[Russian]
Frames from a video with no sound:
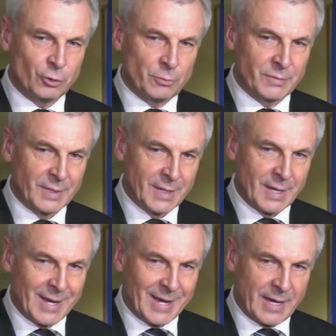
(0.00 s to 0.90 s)
том,
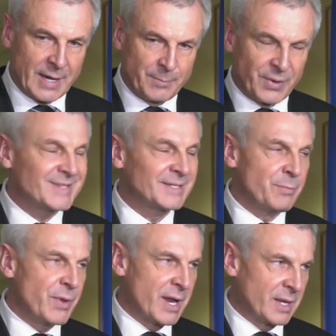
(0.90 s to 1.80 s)
о
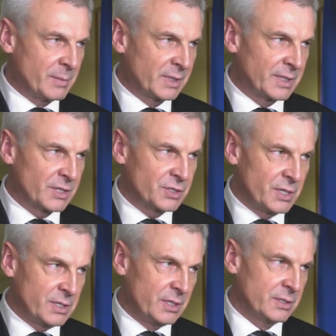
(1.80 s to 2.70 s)
принципиальном
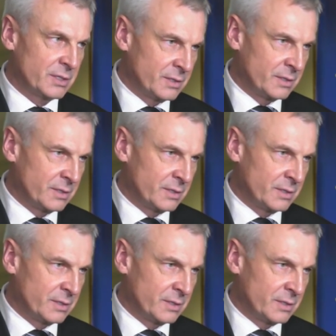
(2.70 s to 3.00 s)
отношении,